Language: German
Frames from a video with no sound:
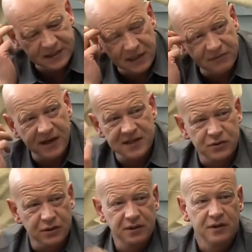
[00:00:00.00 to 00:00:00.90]
an dem
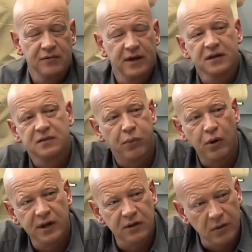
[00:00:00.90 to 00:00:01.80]
Fahrzeug? Vielleicht
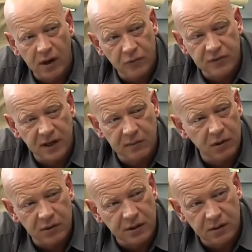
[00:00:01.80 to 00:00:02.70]
Beulen oder Aufkleber
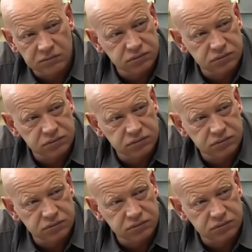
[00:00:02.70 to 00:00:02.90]
oder?